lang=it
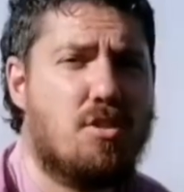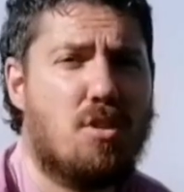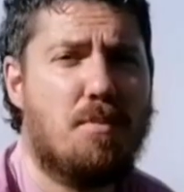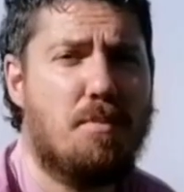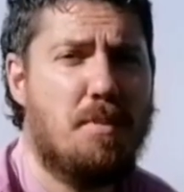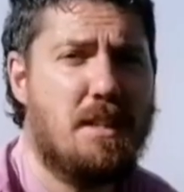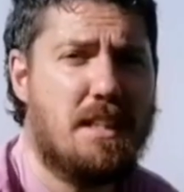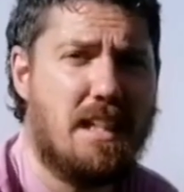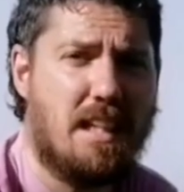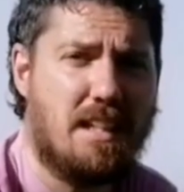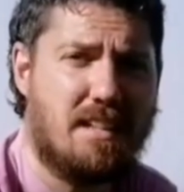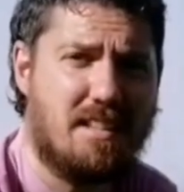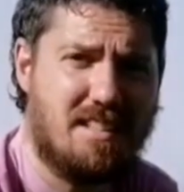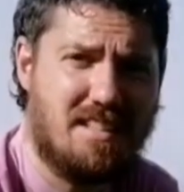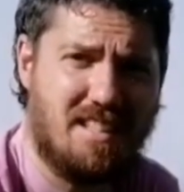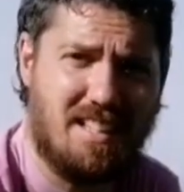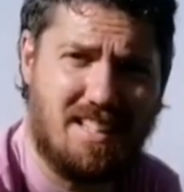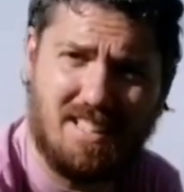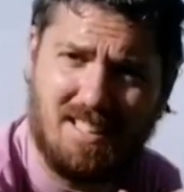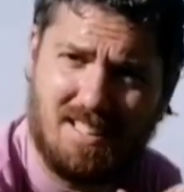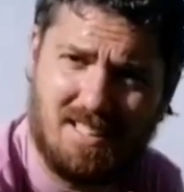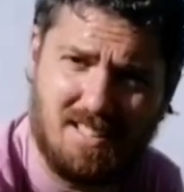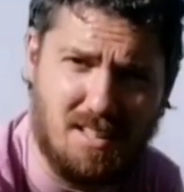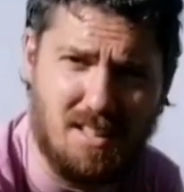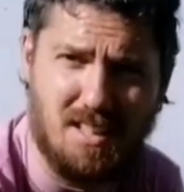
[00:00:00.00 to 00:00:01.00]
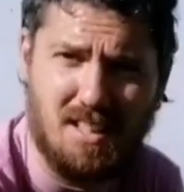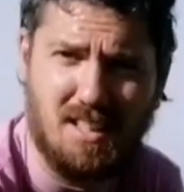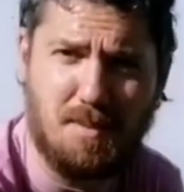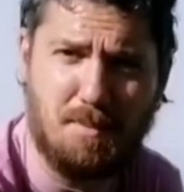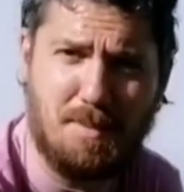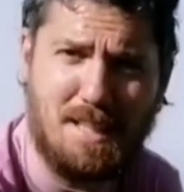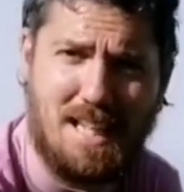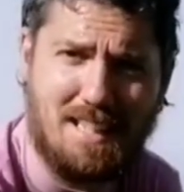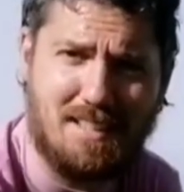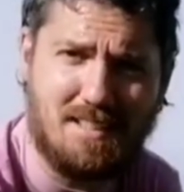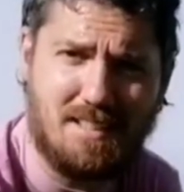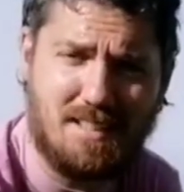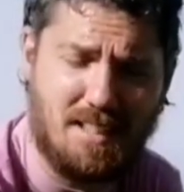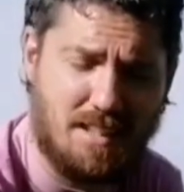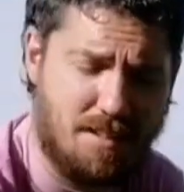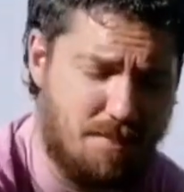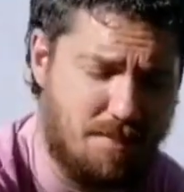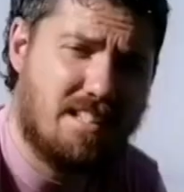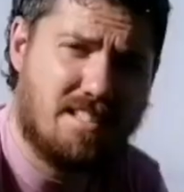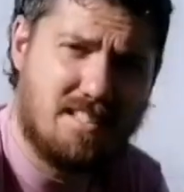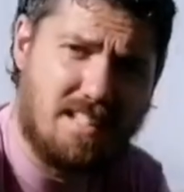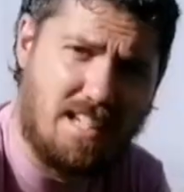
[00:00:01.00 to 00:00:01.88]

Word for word: esorbitante di piante.